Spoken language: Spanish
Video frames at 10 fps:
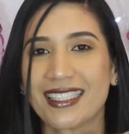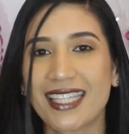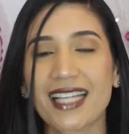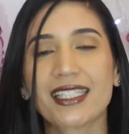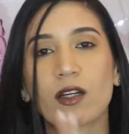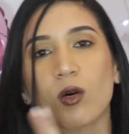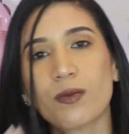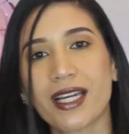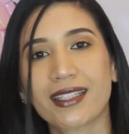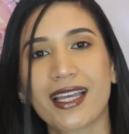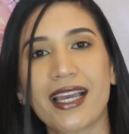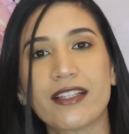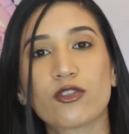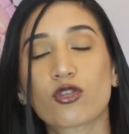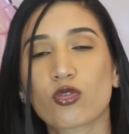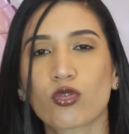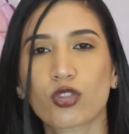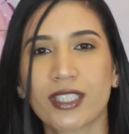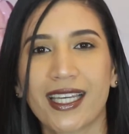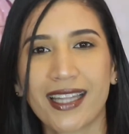ya se convierte en
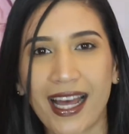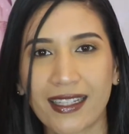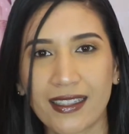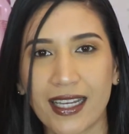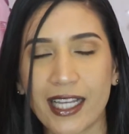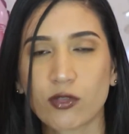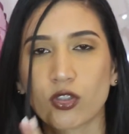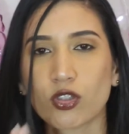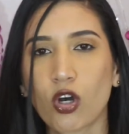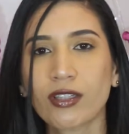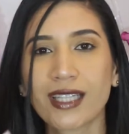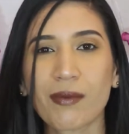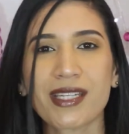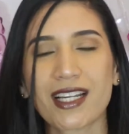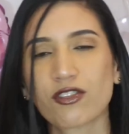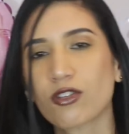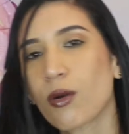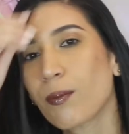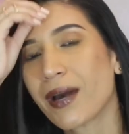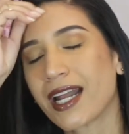suciedad, eso es
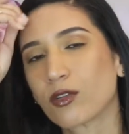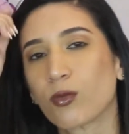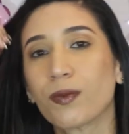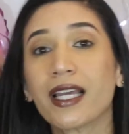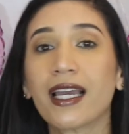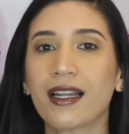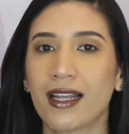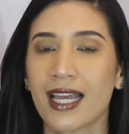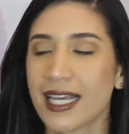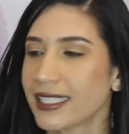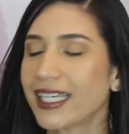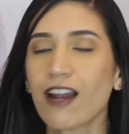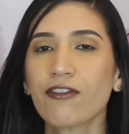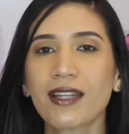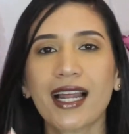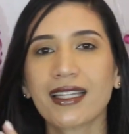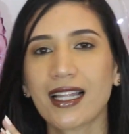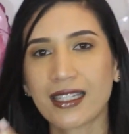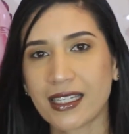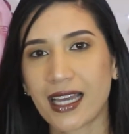contaminación para tu piel. Ya al final
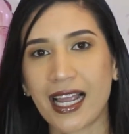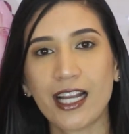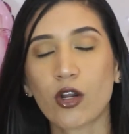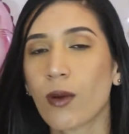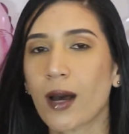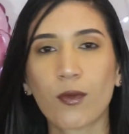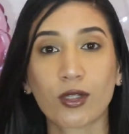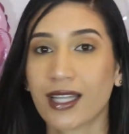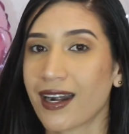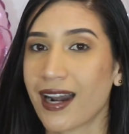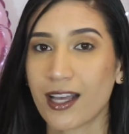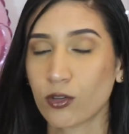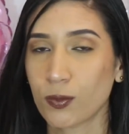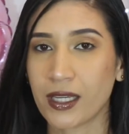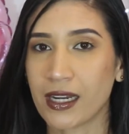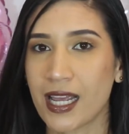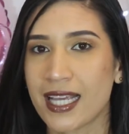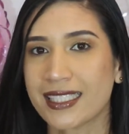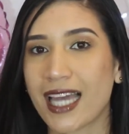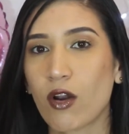del día, él no va a aportar nada a tu piel.
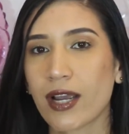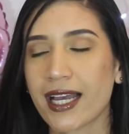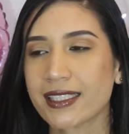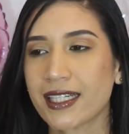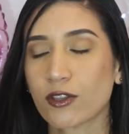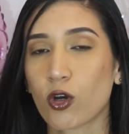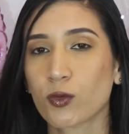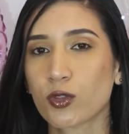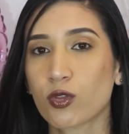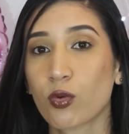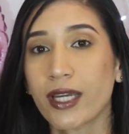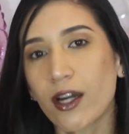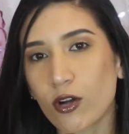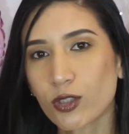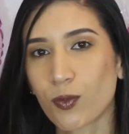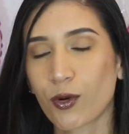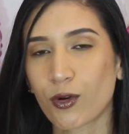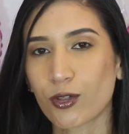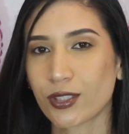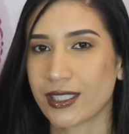Ya lo que hace es obstruir los
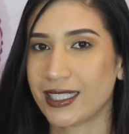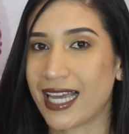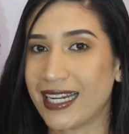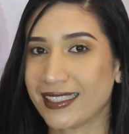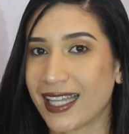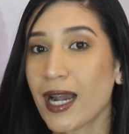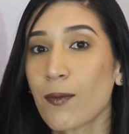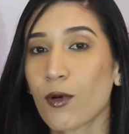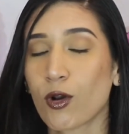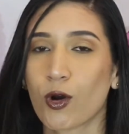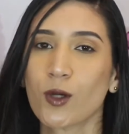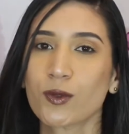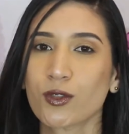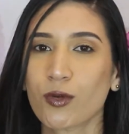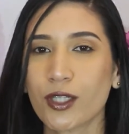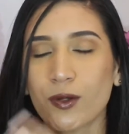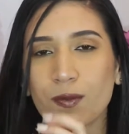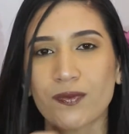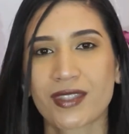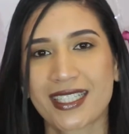poros y al estar el poro obstruido,
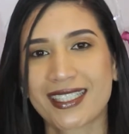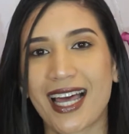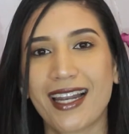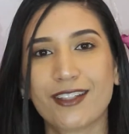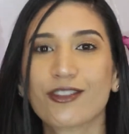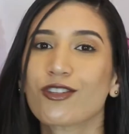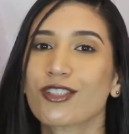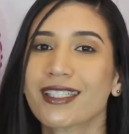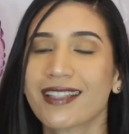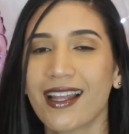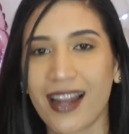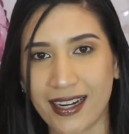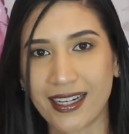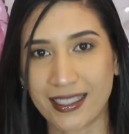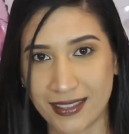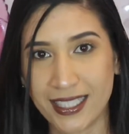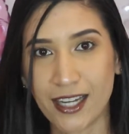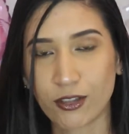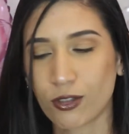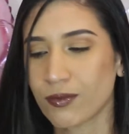sale entonces el acné,
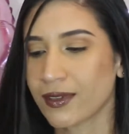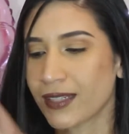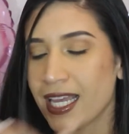¿cierto?